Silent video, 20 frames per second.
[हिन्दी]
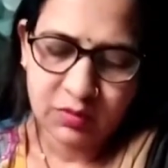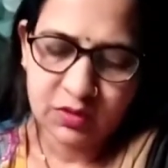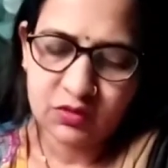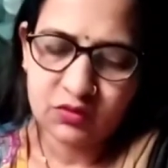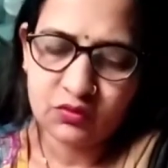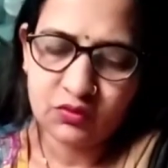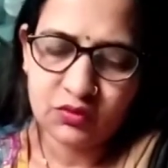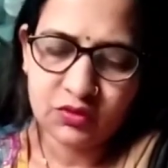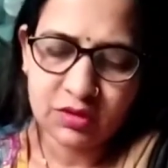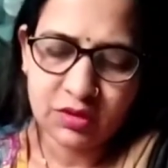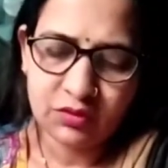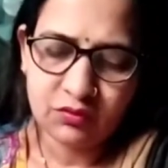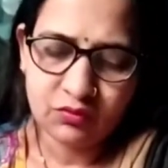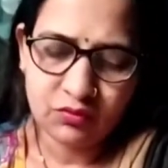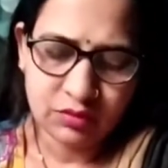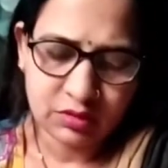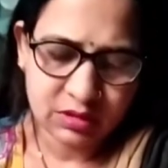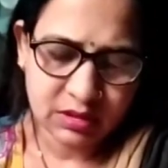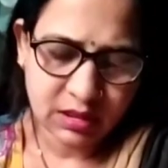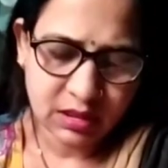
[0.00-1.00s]
मैं सोच रही
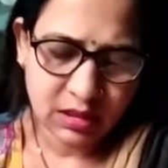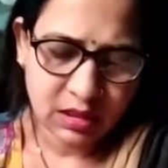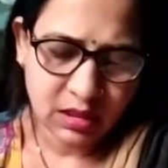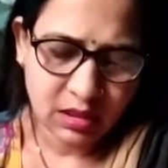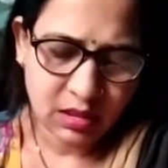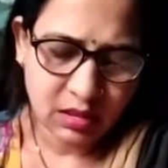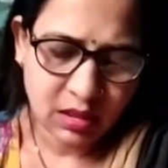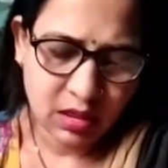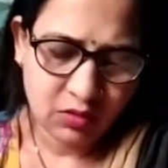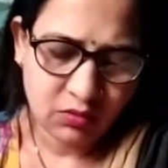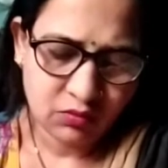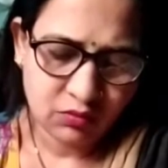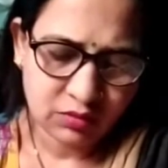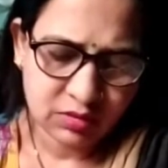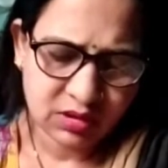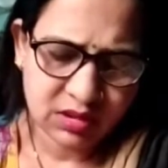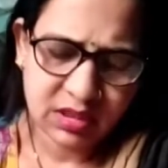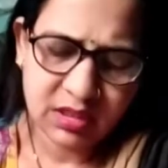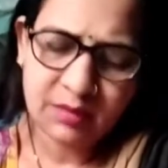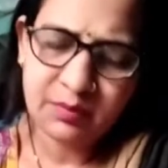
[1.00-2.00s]
हूँ कौन से कलर लगाऊँ
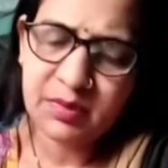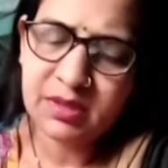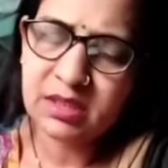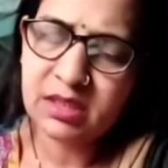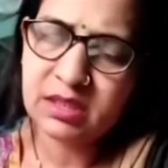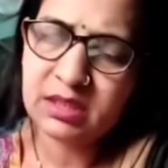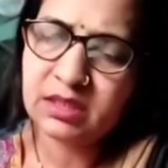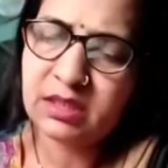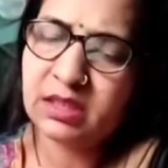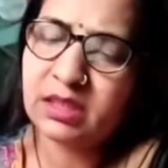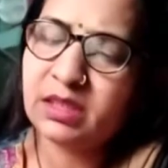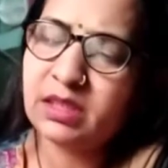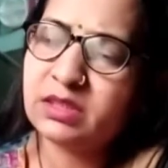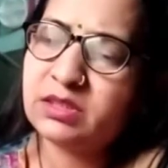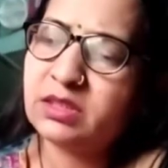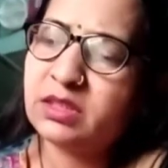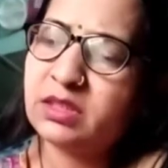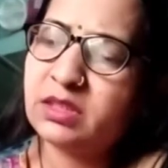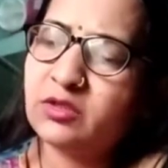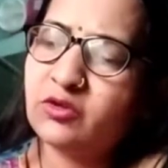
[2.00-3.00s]
कौन से ये पता नहीं
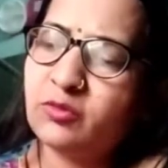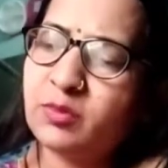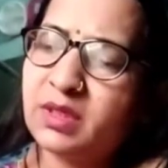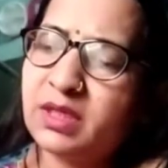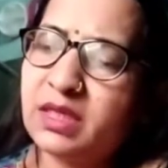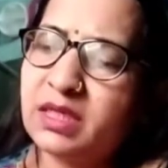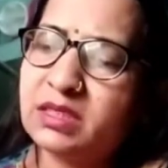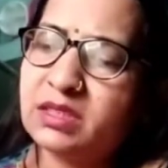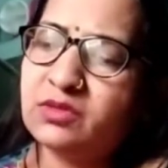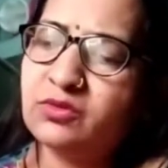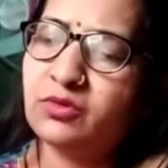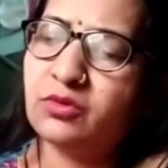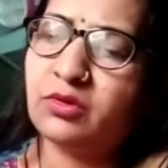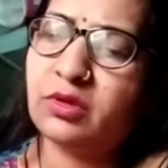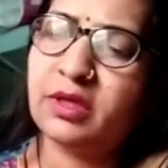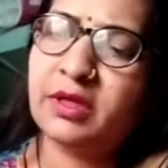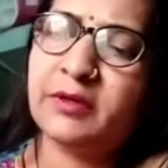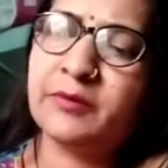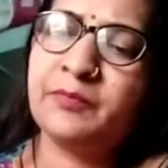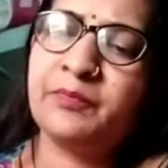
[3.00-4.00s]
देखिए सर्दियों में कैसे हो
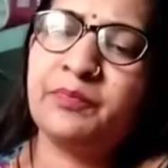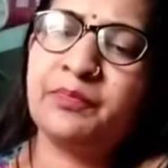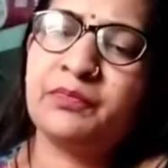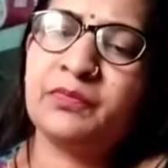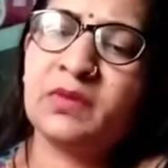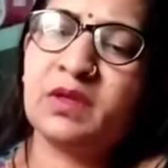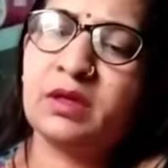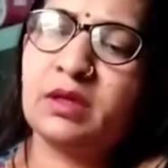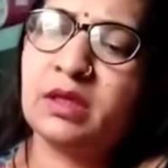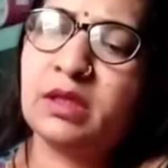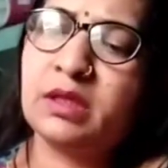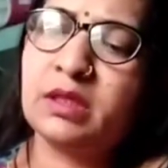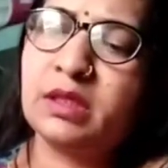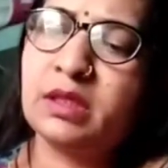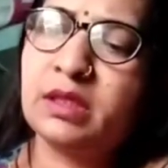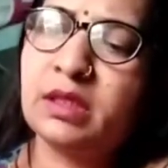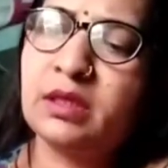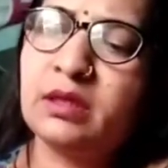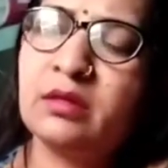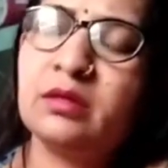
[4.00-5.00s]
गए कलर
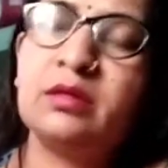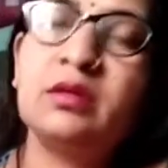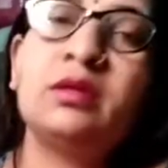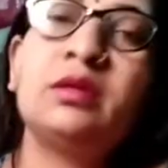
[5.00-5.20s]
देखिए